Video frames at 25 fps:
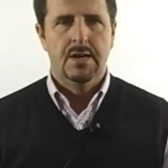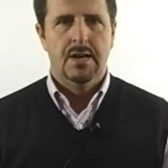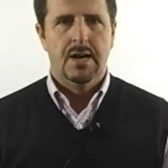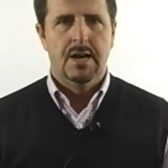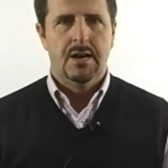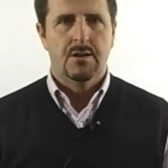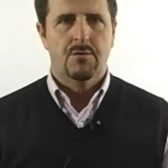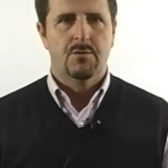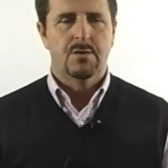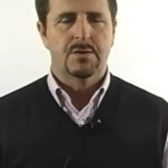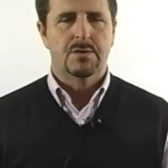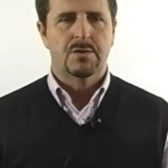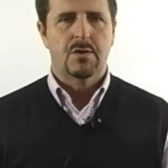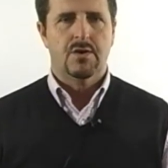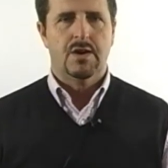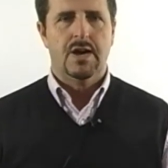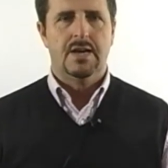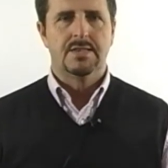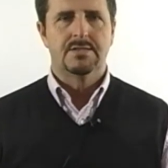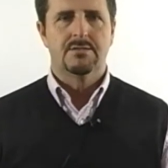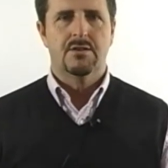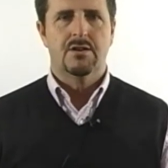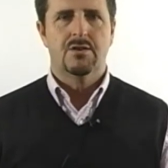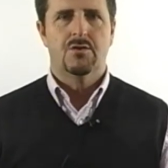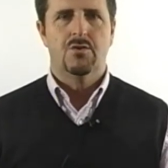in questo
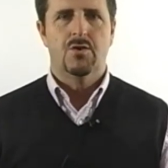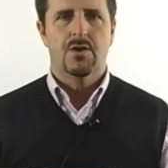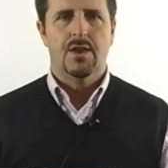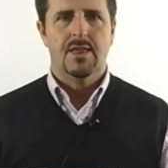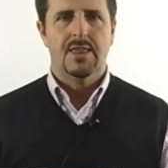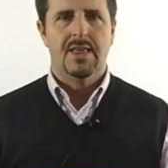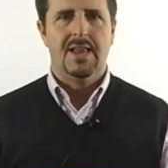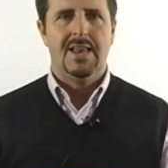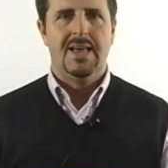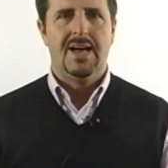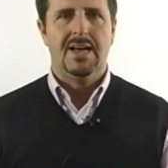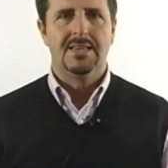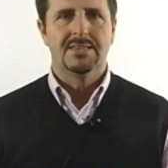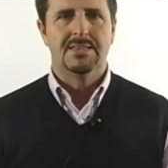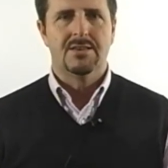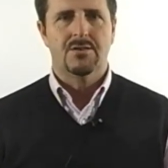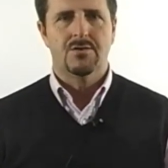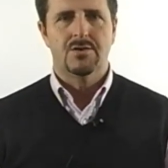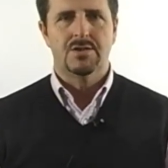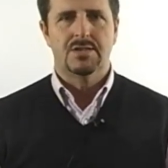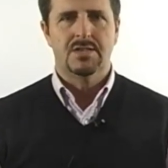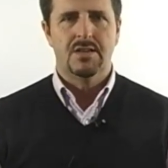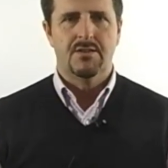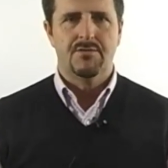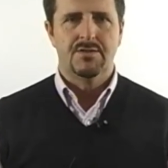caso ancora da Lazzaro,
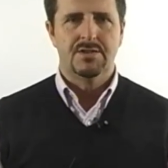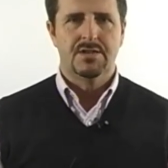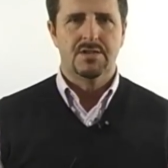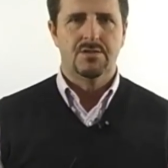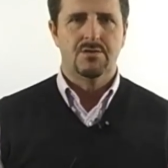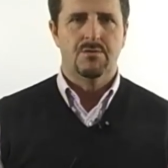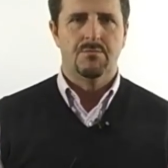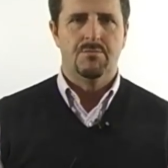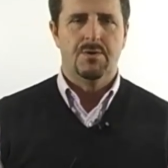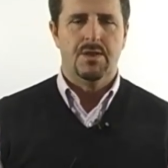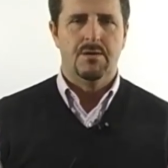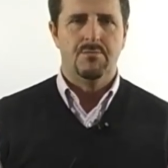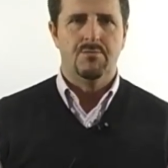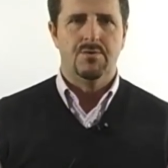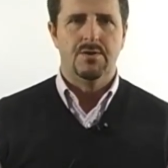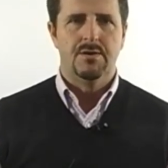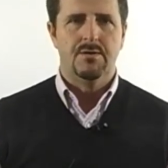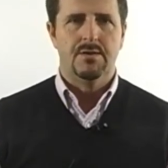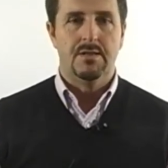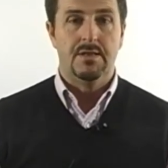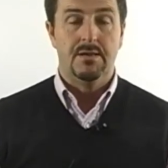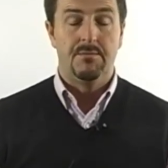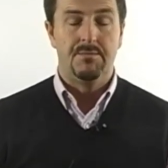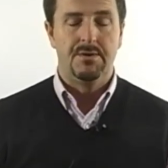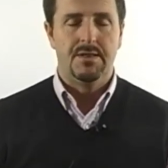che sta facendo un po'
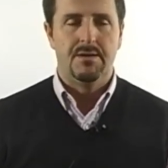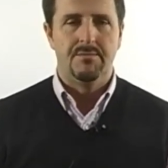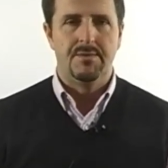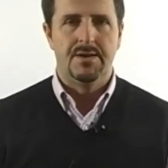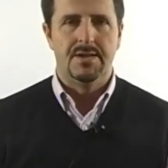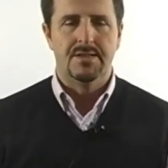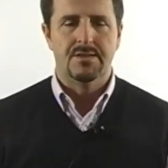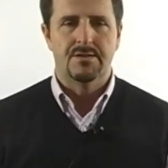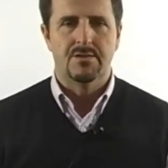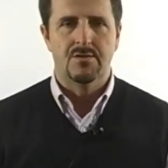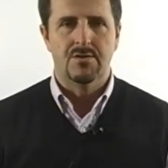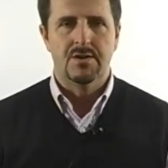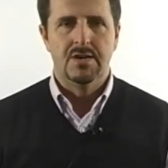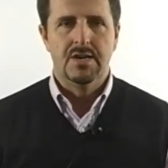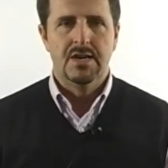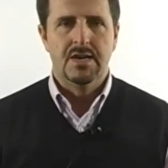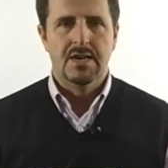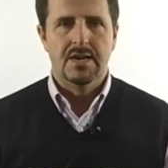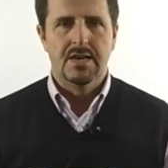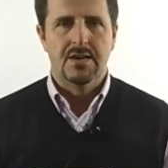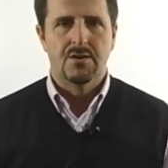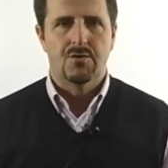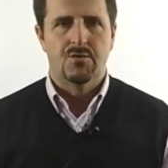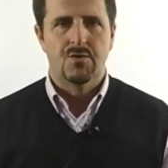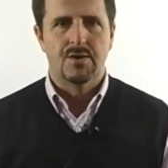l'abbinamento
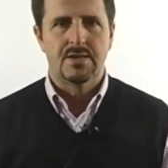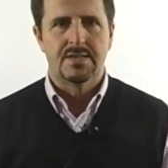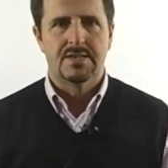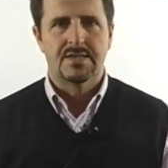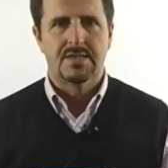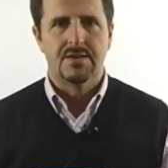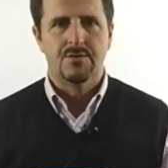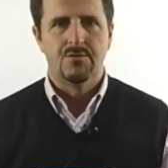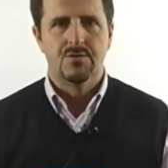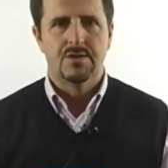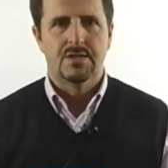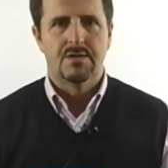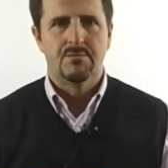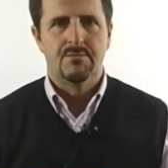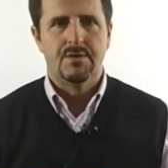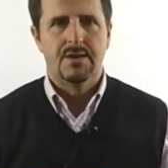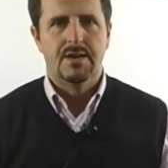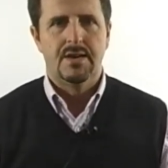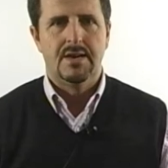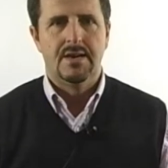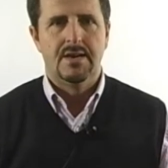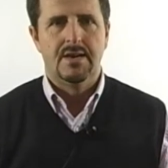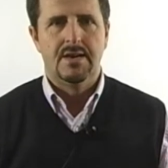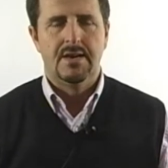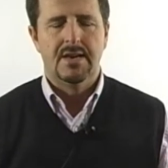in queste
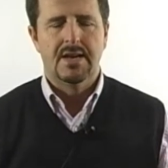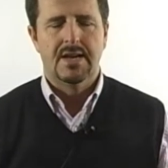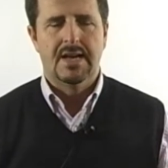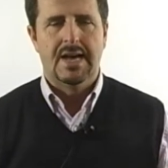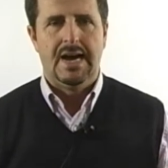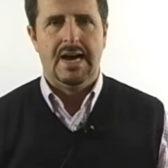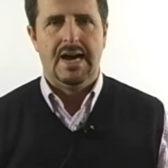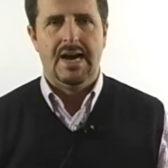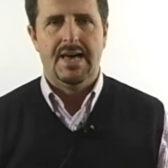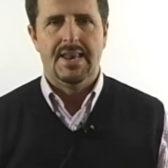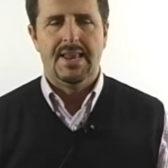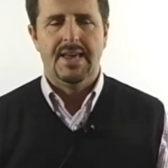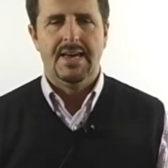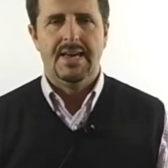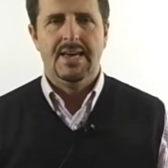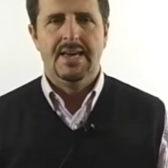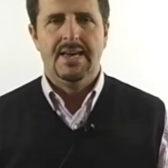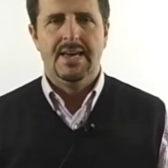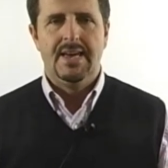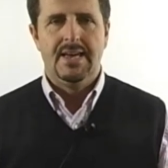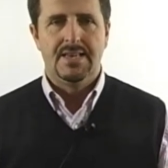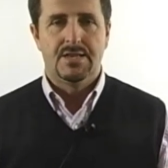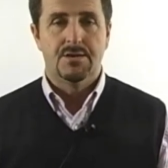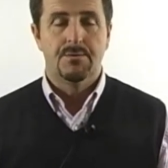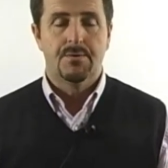ultime eh, gare
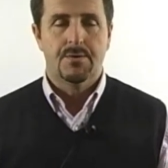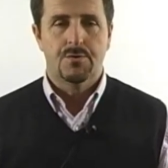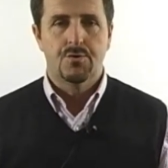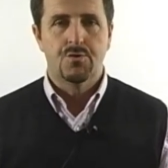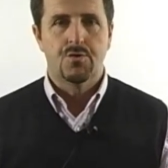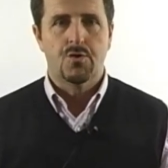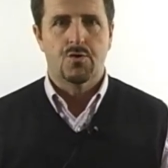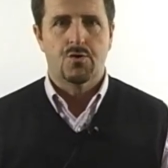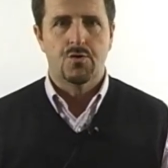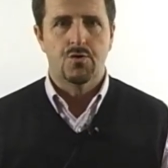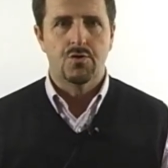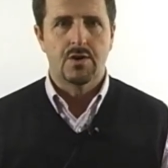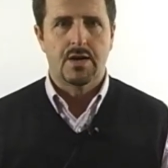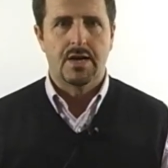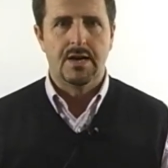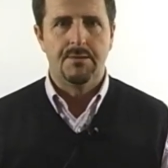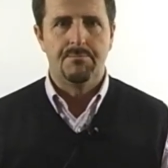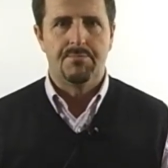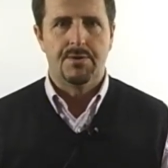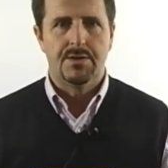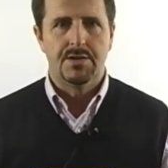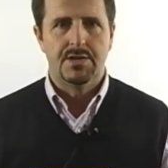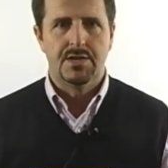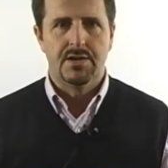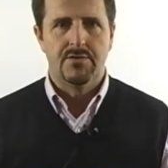e soprattutto con che
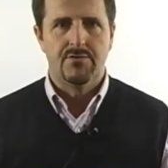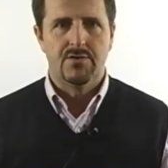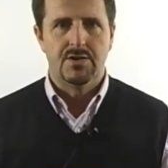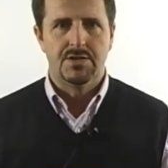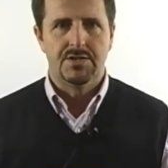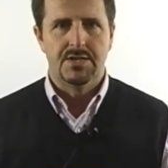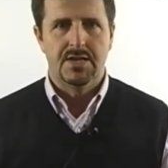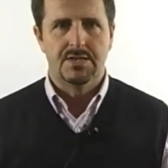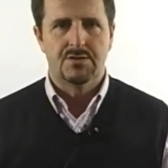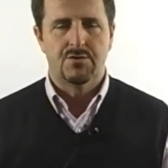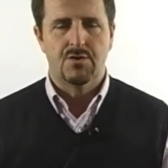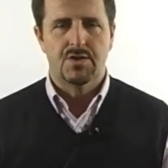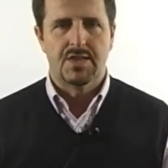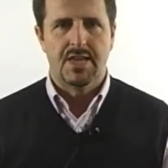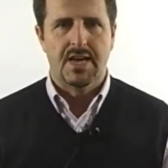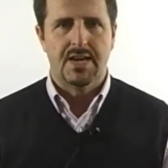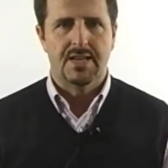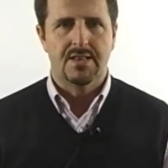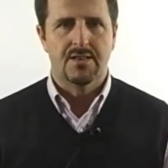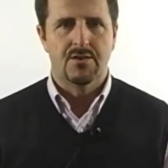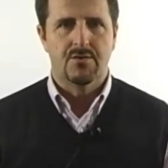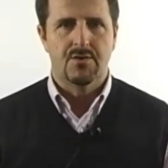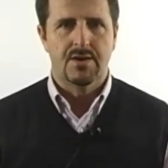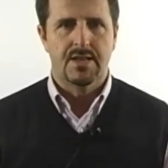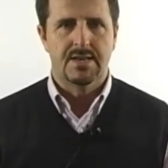pregevole gesto
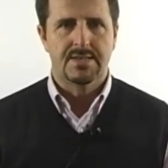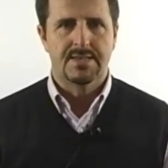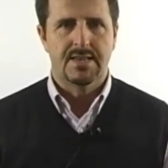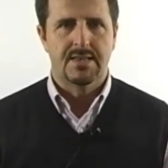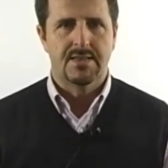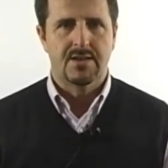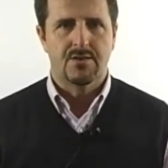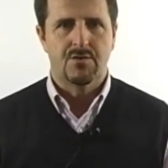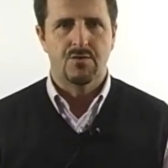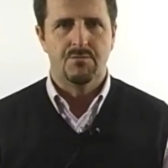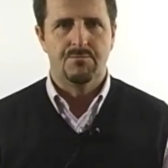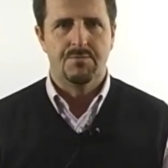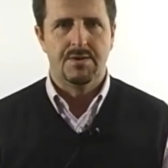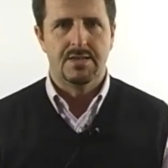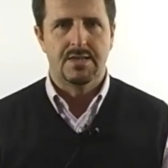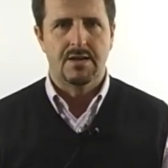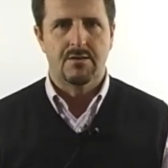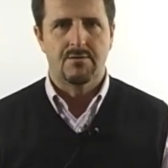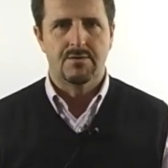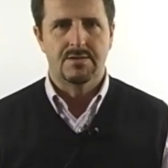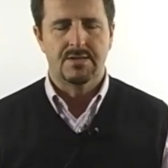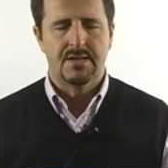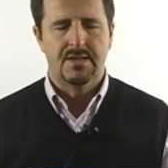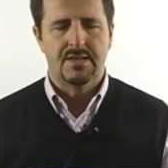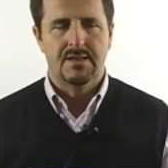tecnico era stata colpita
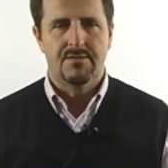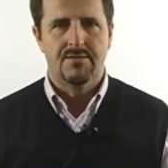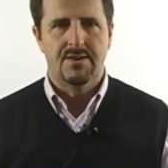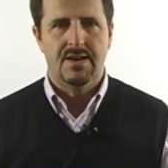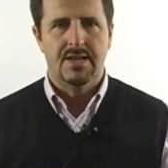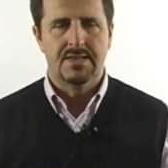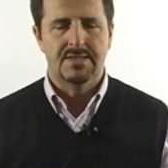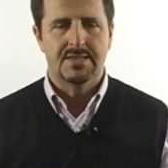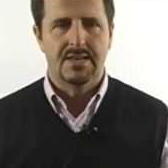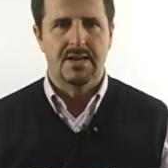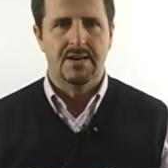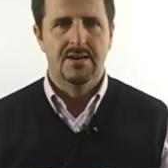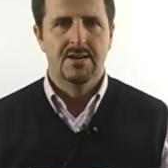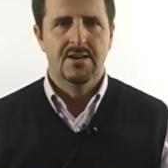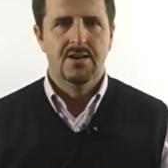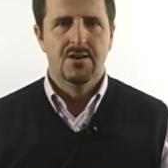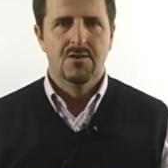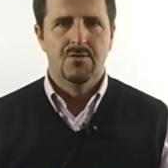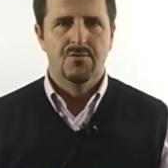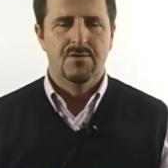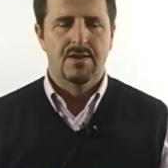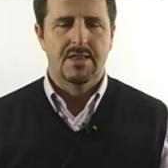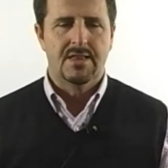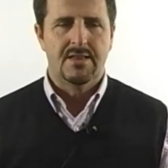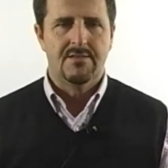questa traversa,
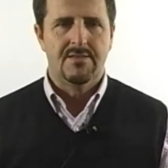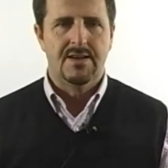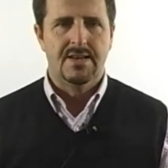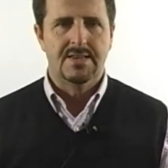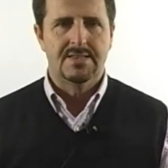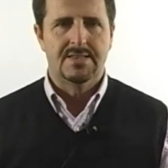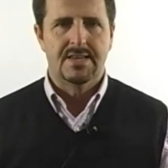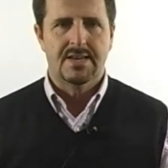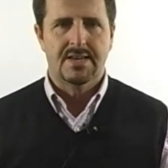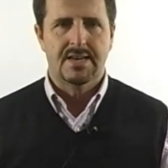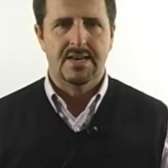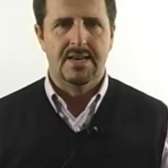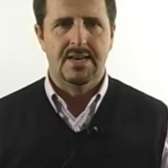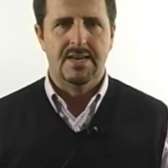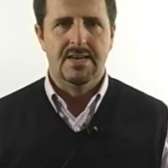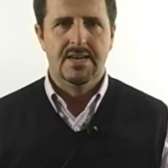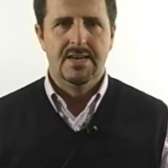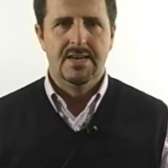una traversa che